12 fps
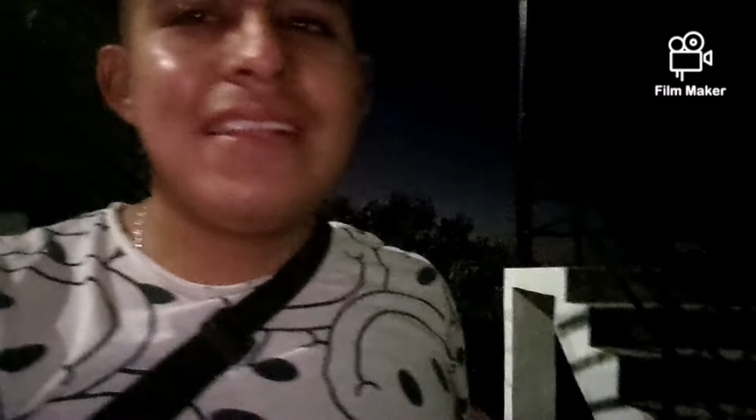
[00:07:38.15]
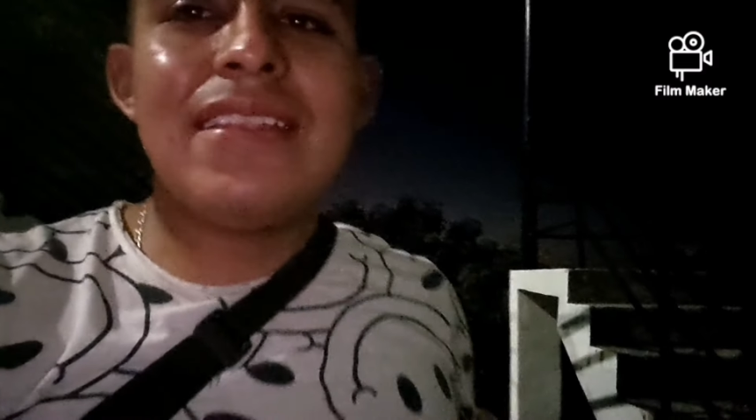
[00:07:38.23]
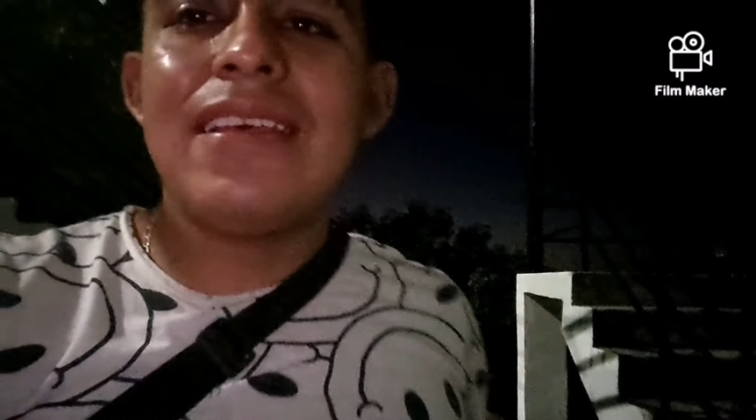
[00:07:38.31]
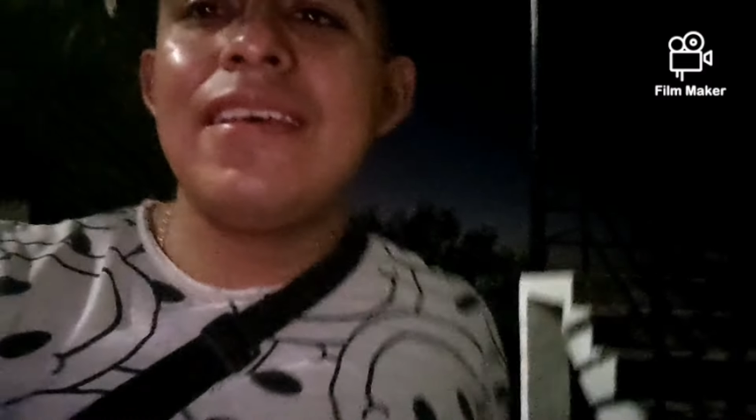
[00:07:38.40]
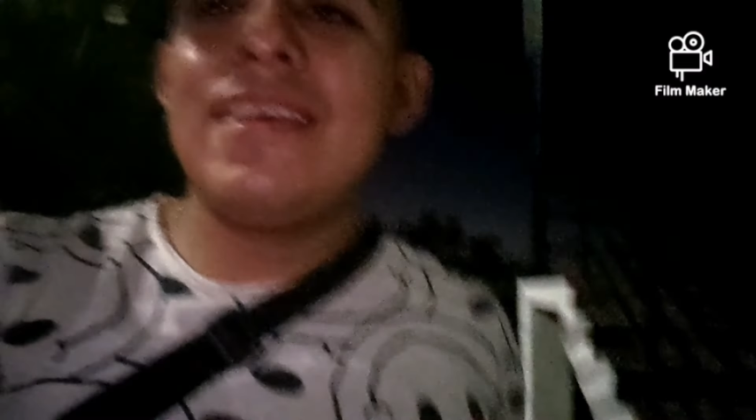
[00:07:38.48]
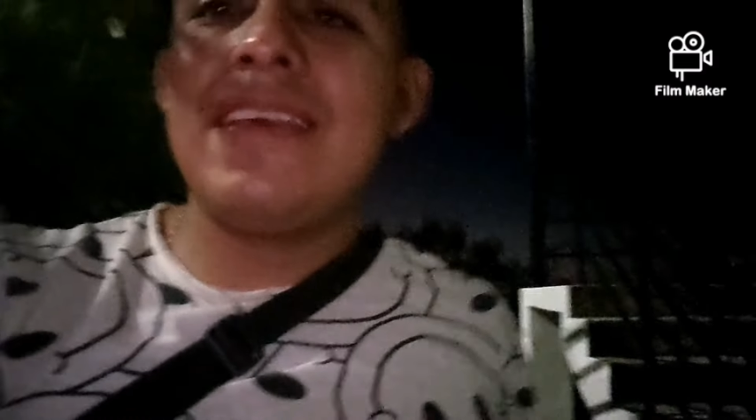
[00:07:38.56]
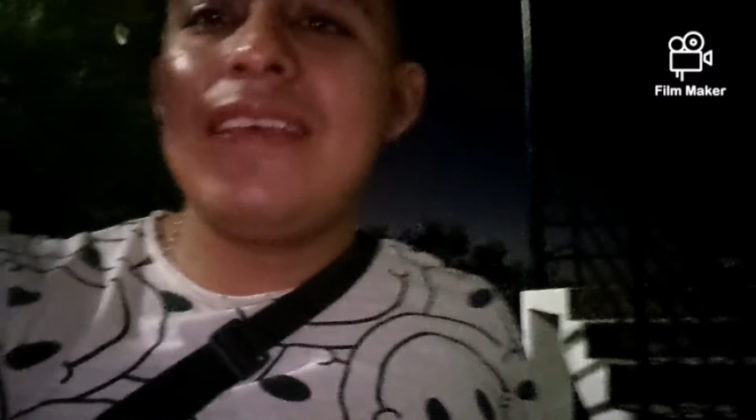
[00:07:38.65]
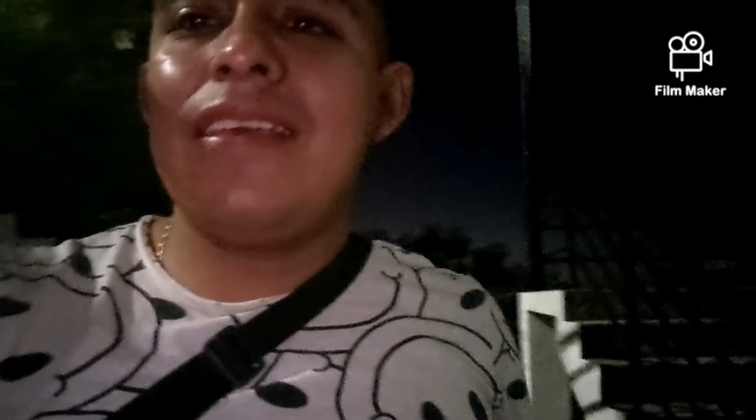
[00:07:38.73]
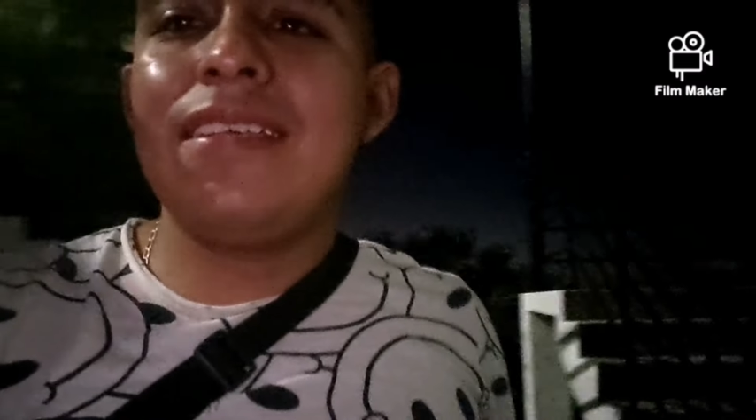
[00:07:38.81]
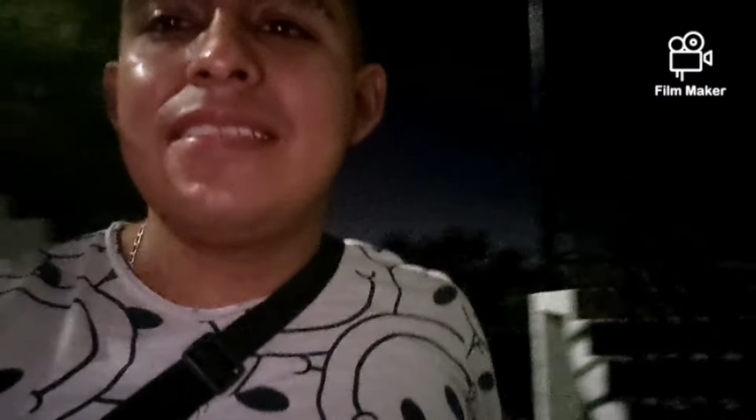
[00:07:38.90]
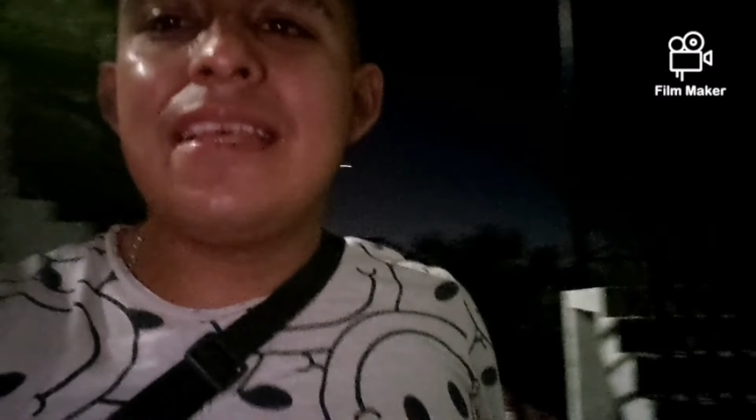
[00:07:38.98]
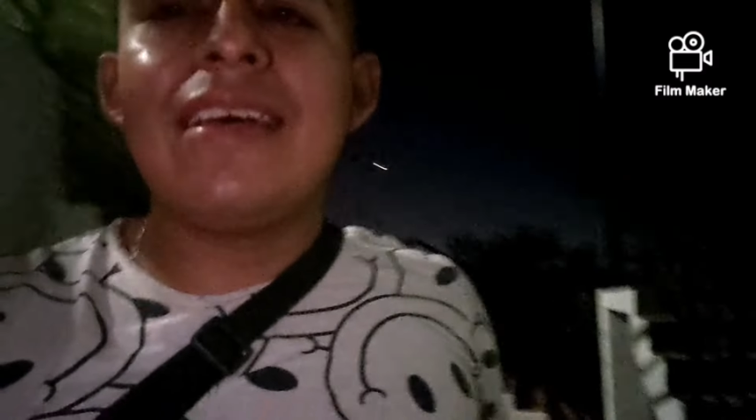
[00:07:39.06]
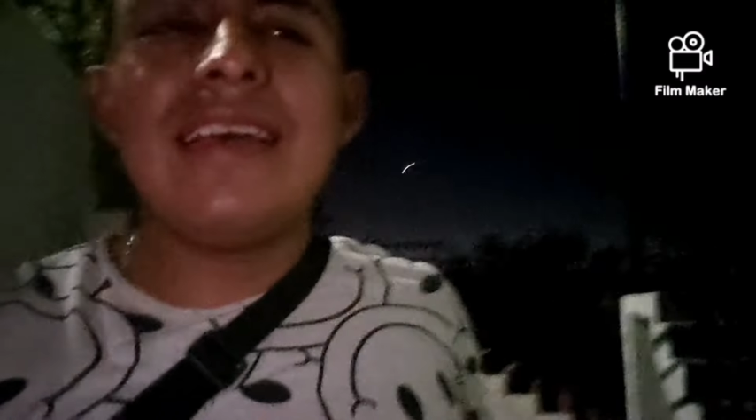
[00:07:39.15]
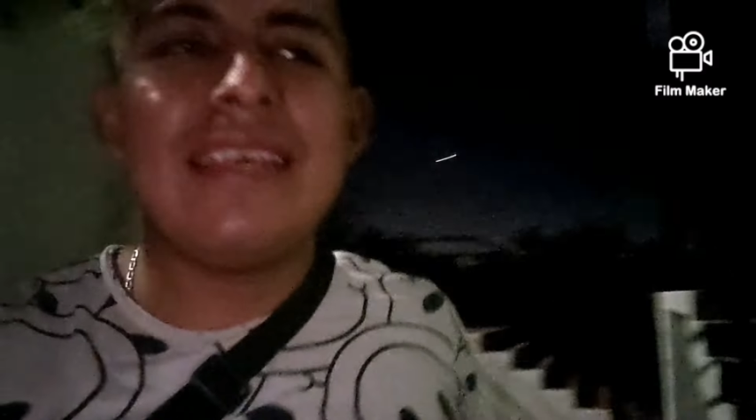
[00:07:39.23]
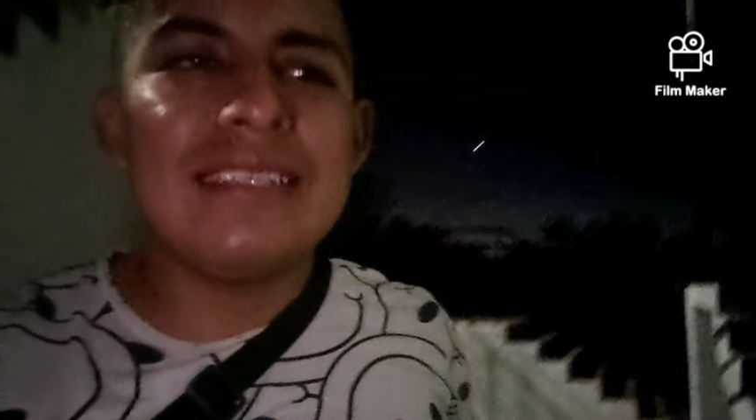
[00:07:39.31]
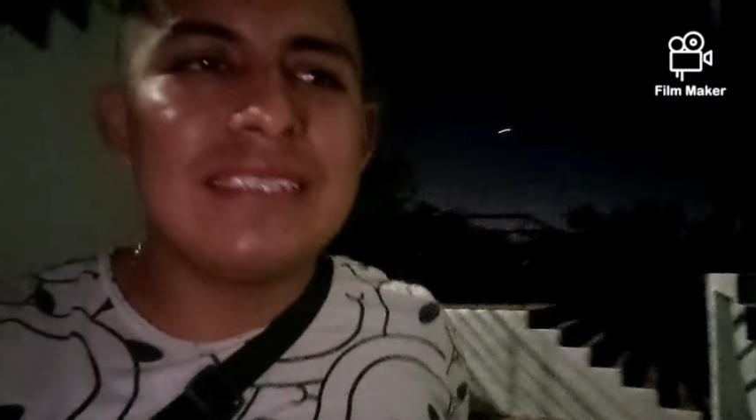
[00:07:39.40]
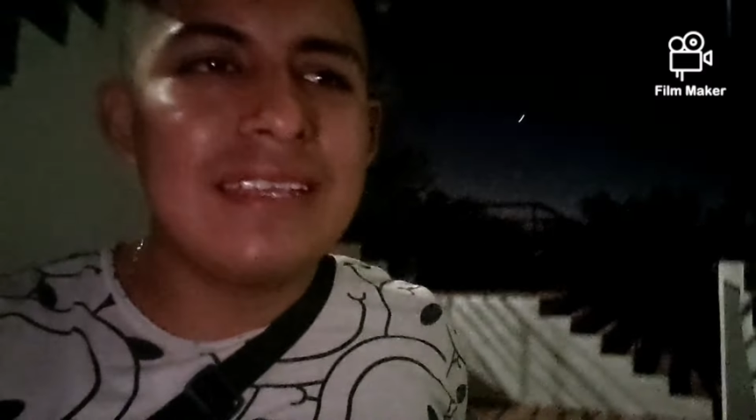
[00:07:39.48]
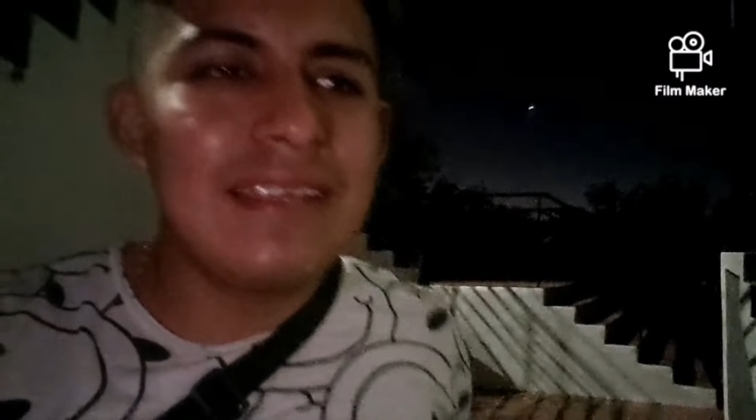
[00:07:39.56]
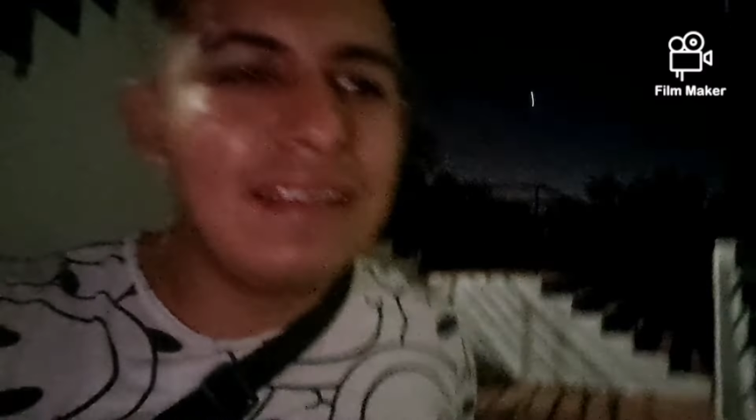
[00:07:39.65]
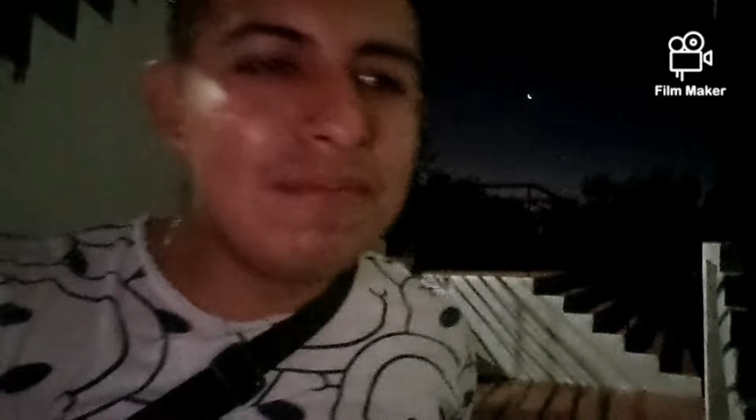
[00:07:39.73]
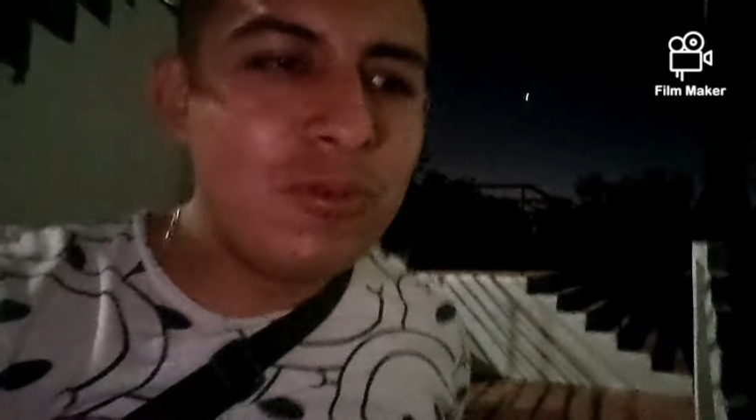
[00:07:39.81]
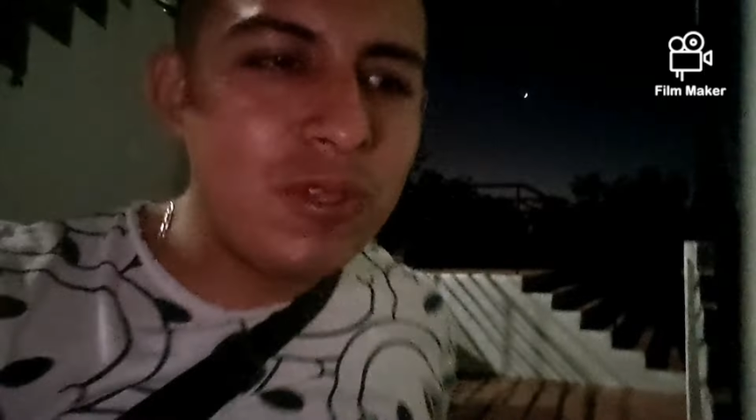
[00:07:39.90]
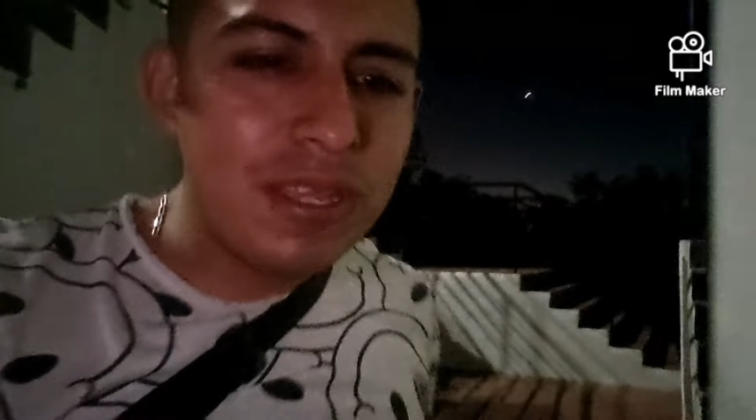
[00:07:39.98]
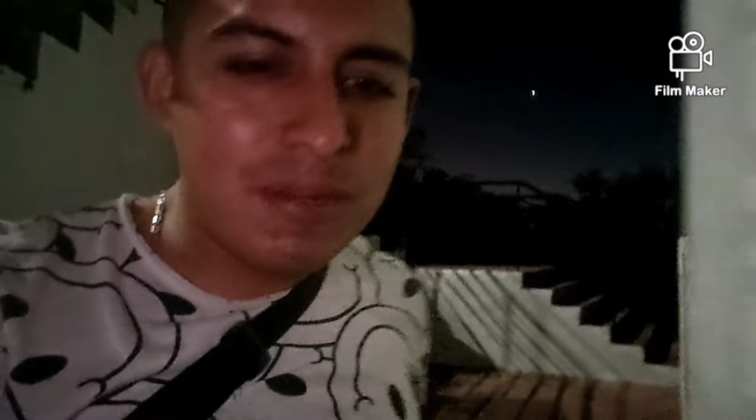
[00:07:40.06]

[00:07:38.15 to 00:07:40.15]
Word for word: porque la neta está,